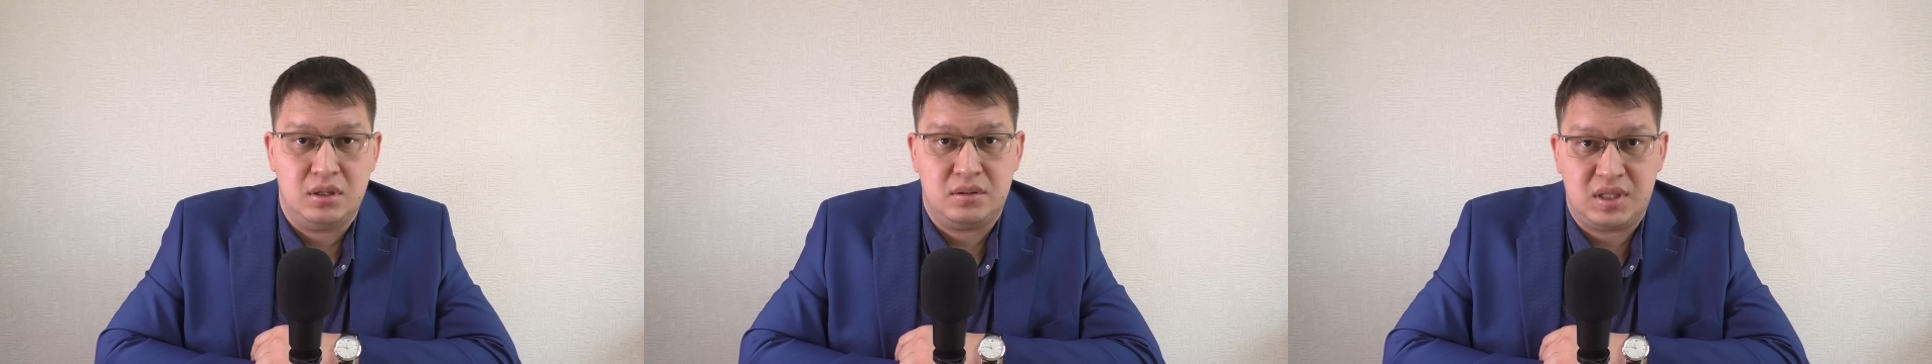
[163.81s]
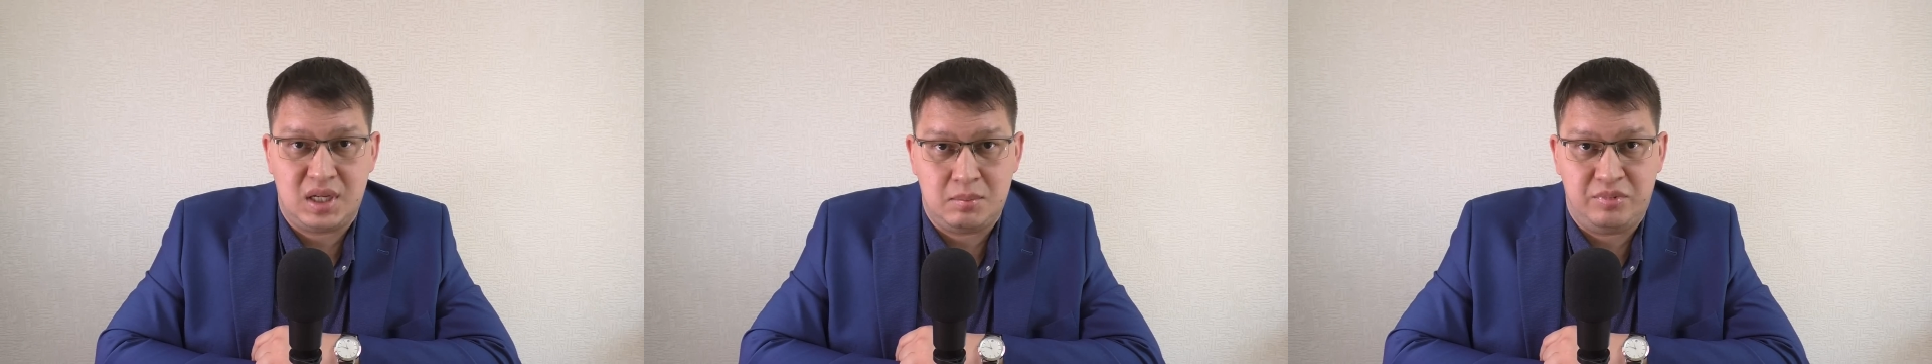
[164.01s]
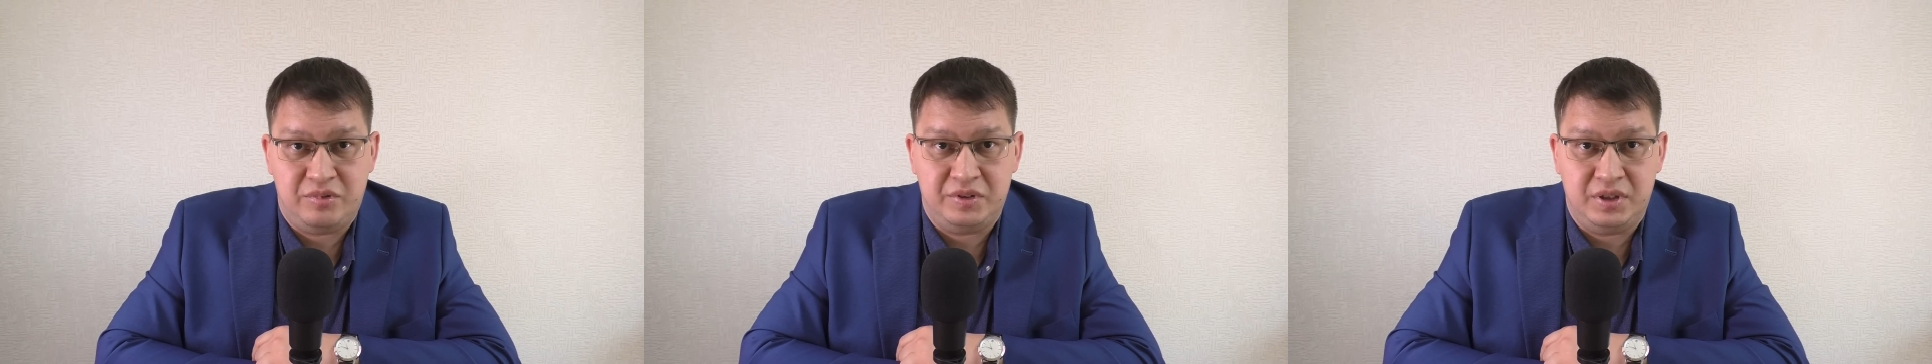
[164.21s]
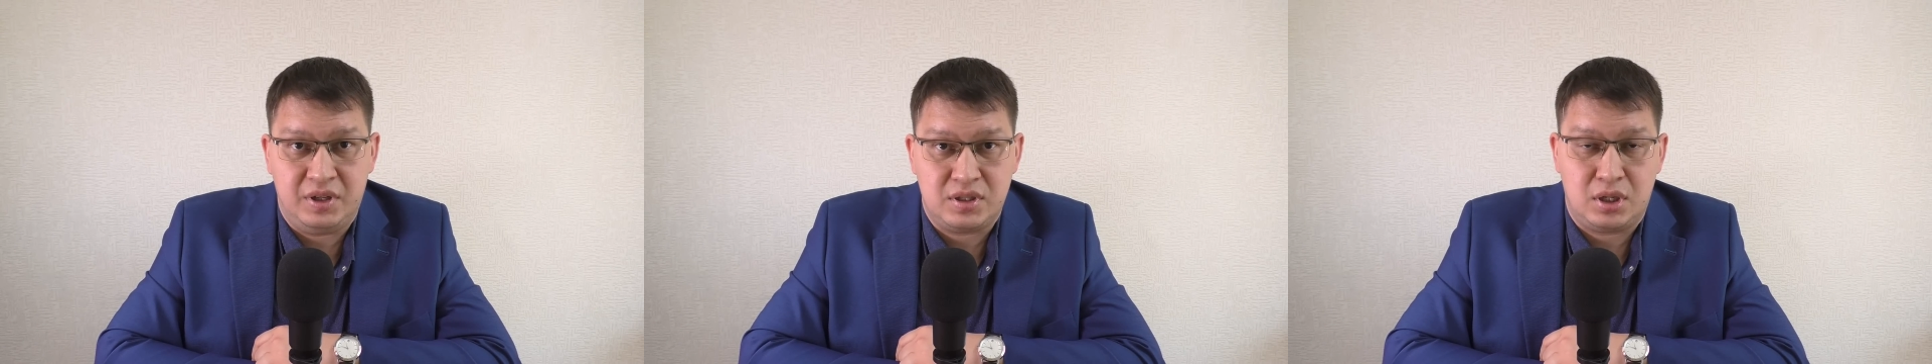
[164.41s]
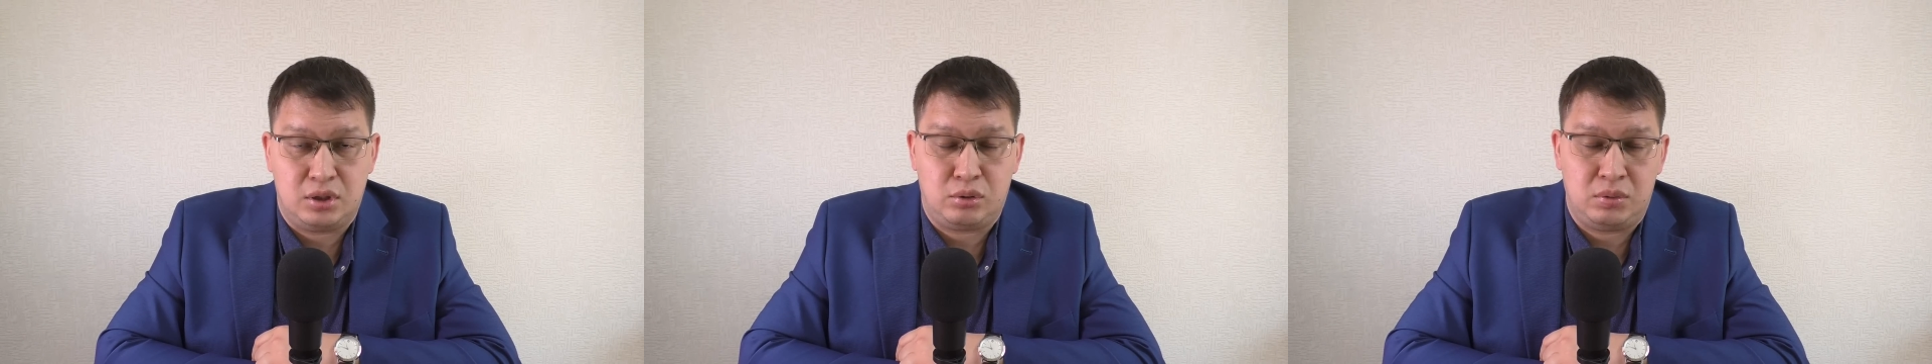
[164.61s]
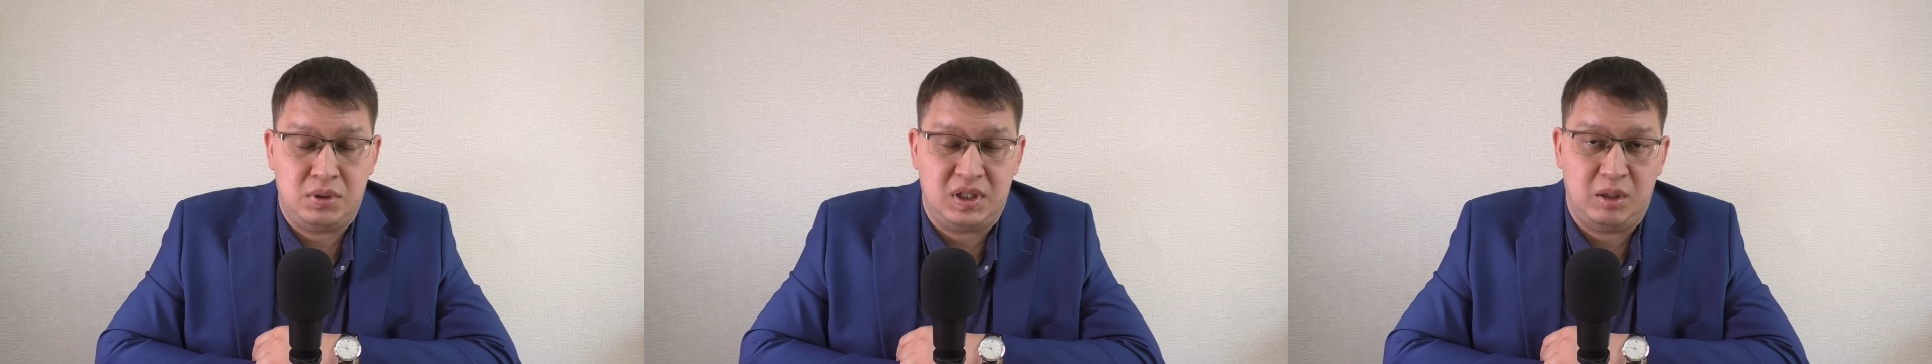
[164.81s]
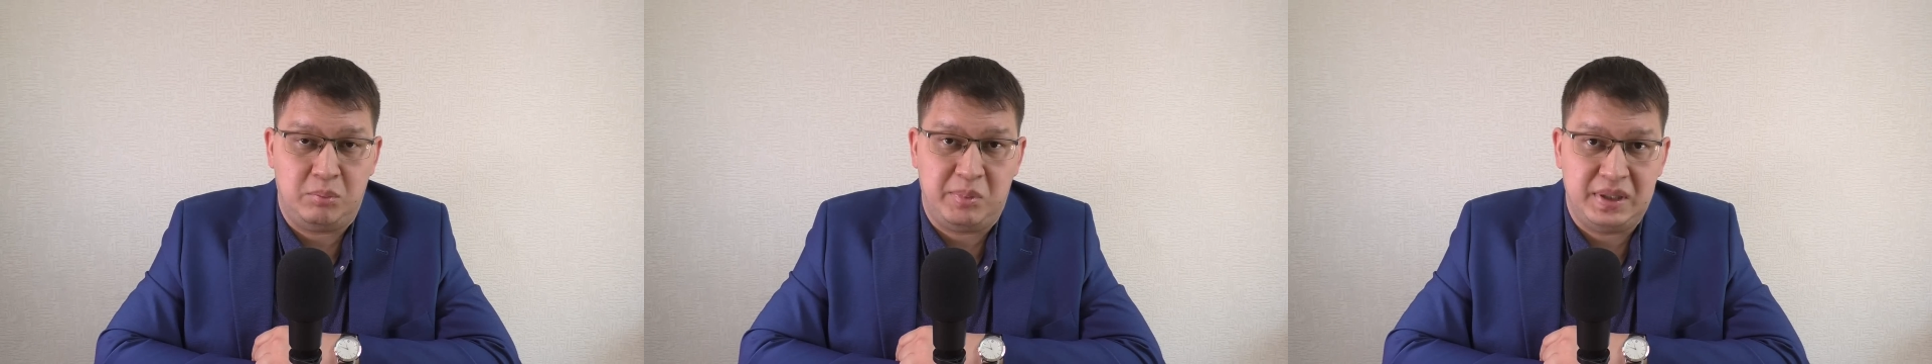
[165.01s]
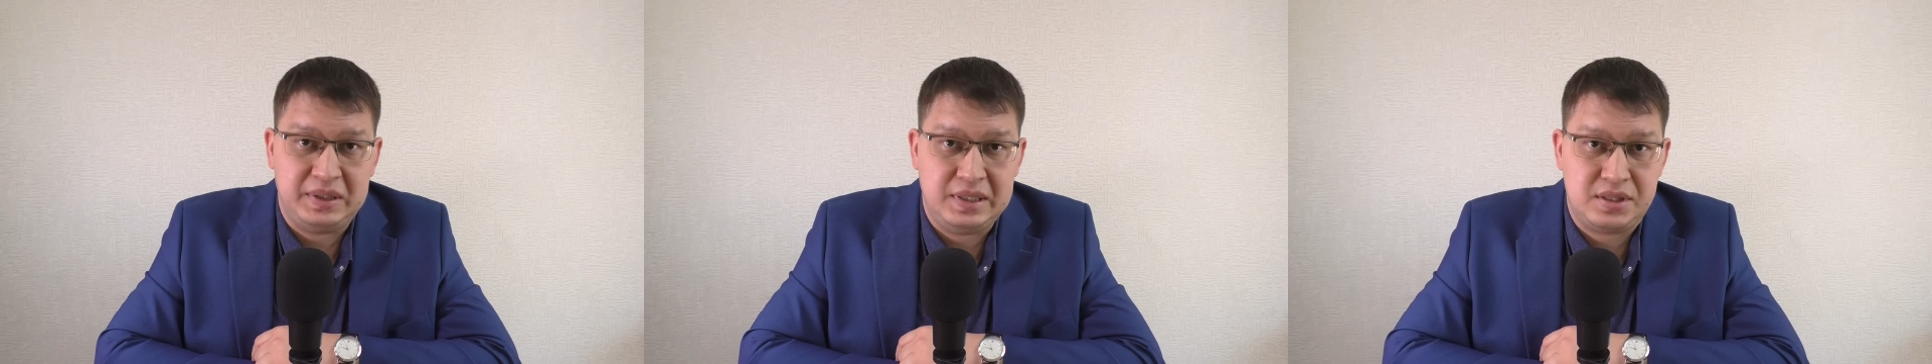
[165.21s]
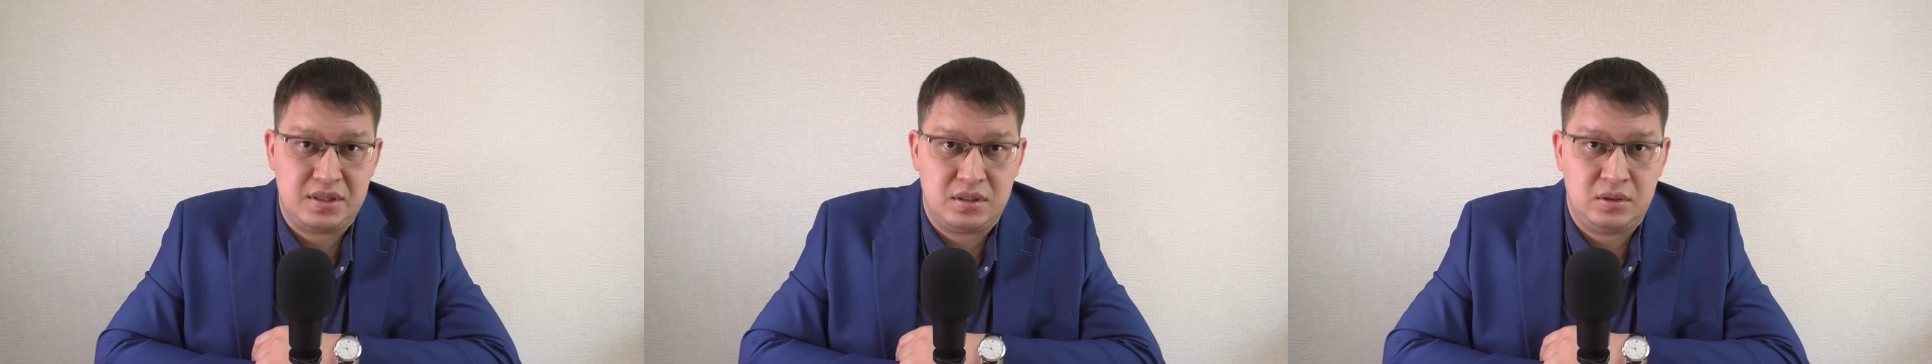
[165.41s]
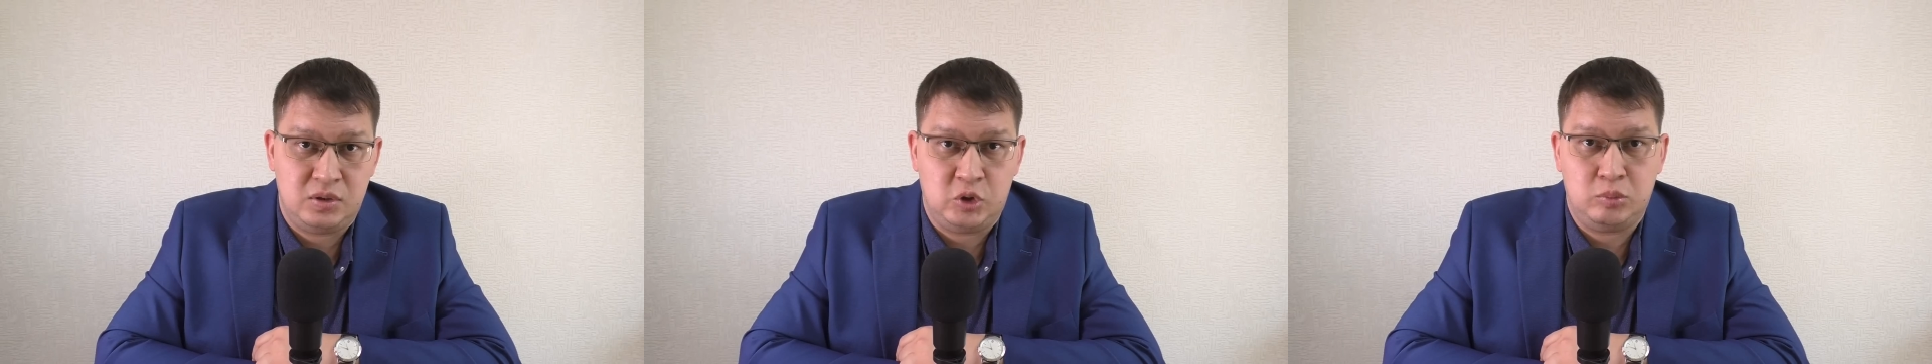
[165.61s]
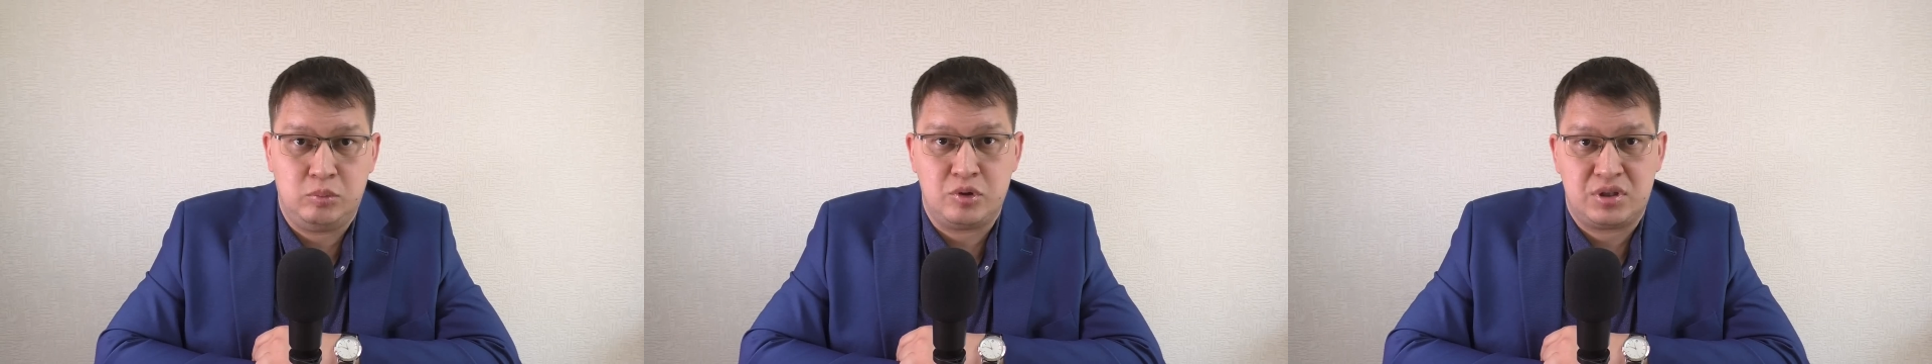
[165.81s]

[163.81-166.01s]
требования сотрудника полиции об